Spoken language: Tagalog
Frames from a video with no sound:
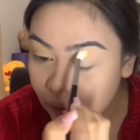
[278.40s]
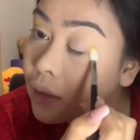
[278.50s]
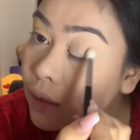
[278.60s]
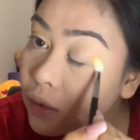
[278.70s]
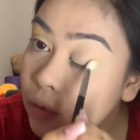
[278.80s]

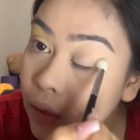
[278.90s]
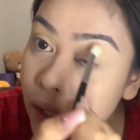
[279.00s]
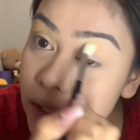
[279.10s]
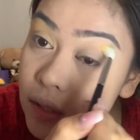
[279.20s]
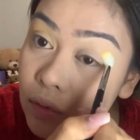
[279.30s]
Tingnan nyo
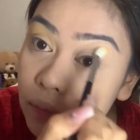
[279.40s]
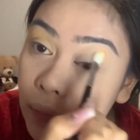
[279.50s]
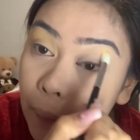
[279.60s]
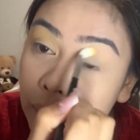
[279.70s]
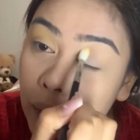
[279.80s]
guys, yung
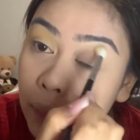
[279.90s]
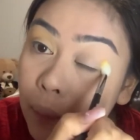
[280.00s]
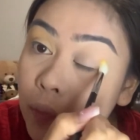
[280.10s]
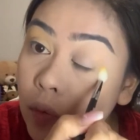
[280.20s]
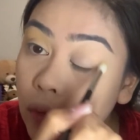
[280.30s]
pop na
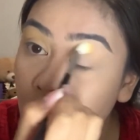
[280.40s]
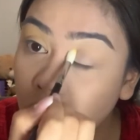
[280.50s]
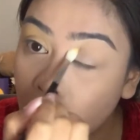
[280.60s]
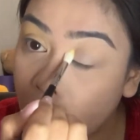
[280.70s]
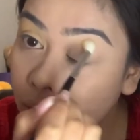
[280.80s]
pop yung
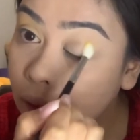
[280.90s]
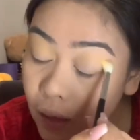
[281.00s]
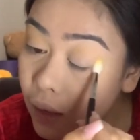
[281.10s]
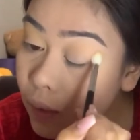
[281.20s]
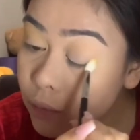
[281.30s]
kulay.
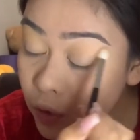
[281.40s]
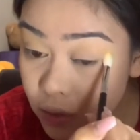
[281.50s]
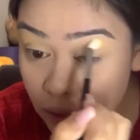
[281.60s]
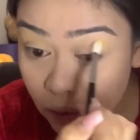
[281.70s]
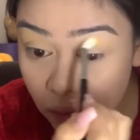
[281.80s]
Alam nyo
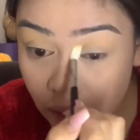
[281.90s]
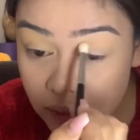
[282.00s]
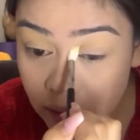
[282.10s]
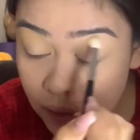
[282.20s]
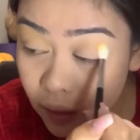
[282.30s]
kasi ako
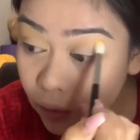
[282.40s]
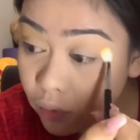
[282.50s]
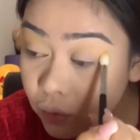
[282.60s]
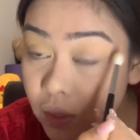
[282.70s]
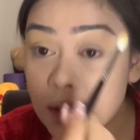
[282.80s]
guys, hindi ako
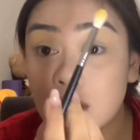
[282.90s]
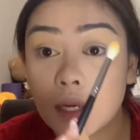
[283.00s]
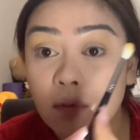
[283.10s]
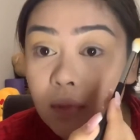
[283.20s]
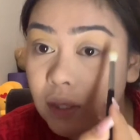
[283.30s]
yung isang
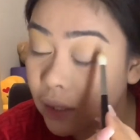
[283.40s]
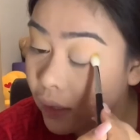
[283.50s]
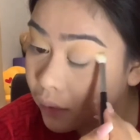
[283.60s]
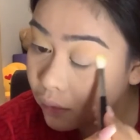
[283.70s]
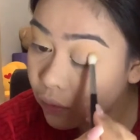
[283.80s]

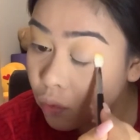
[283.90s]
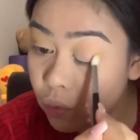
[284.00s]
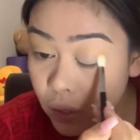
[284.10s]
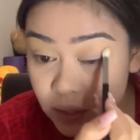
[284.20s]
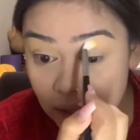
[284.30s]
gamitan,
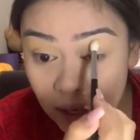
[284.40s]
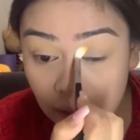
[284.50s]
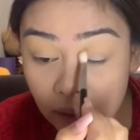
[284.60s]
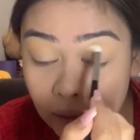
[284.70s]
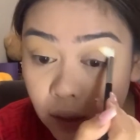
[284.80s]
hugas
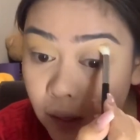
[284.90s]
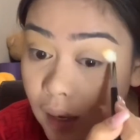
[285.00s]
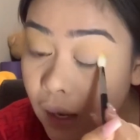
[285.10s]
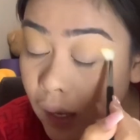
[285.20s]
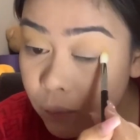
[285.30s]
kagad.
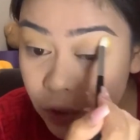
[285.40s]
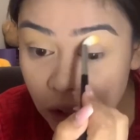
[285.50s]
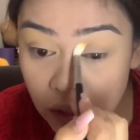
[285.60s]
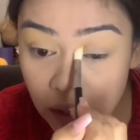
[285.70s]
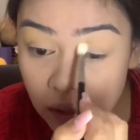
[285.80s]
Alam nyo,
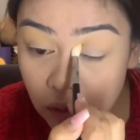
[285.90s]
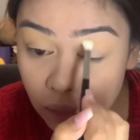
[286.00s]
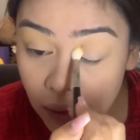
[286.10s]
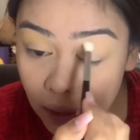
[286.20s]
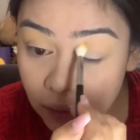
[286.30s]
hindi rin yun
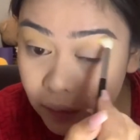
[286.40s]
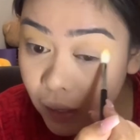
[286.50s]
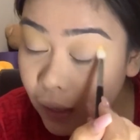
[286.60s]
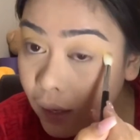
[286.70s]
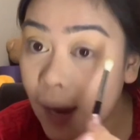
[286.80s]

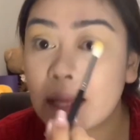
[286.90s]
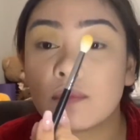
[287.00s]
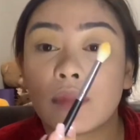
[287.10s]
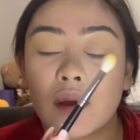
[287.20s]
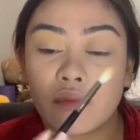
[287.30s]
maganda kahit
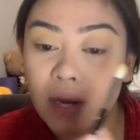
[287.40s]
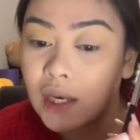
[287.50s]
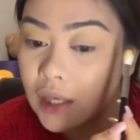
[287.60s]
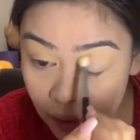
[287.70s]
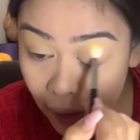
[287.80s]
pa
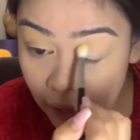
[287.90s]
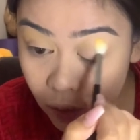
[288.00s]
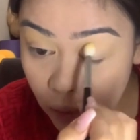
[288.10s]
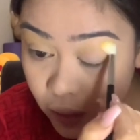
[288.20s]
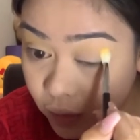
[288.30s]
very high
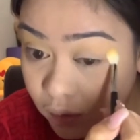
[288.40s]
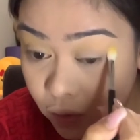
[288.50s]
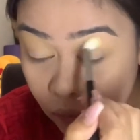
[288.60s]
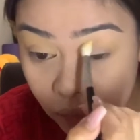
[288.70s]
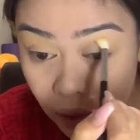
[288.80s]
quality
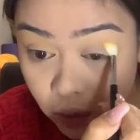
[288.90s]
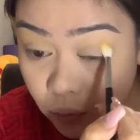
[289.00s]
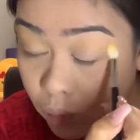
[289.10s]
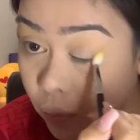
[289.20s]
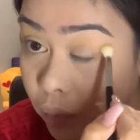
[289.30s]
yung ano
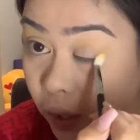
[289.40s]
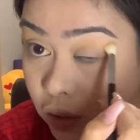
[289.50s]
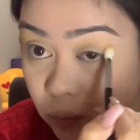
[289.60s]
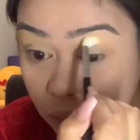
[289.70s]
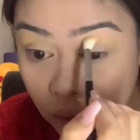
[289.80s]
mo,
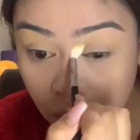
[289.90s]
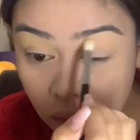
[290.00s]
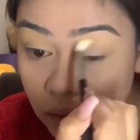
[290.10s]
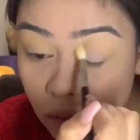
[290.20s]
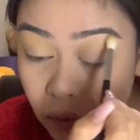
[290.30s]
brush mo.
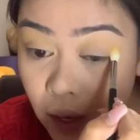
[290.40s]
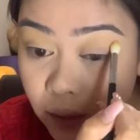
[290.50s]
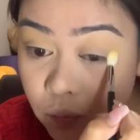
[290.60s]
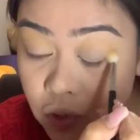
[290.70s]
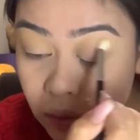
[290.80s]
Yung lagi
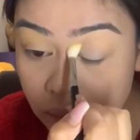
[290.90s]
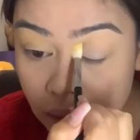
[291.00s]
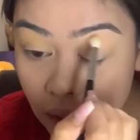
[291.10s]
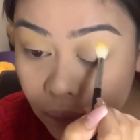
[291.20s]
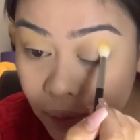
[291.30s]
mo siyang
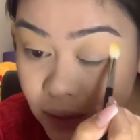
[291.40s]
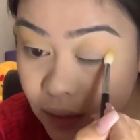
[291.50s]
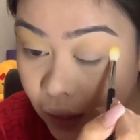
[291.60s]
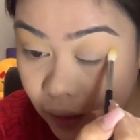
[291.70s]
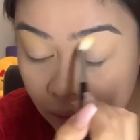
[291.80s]

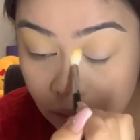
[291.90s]
binabasa,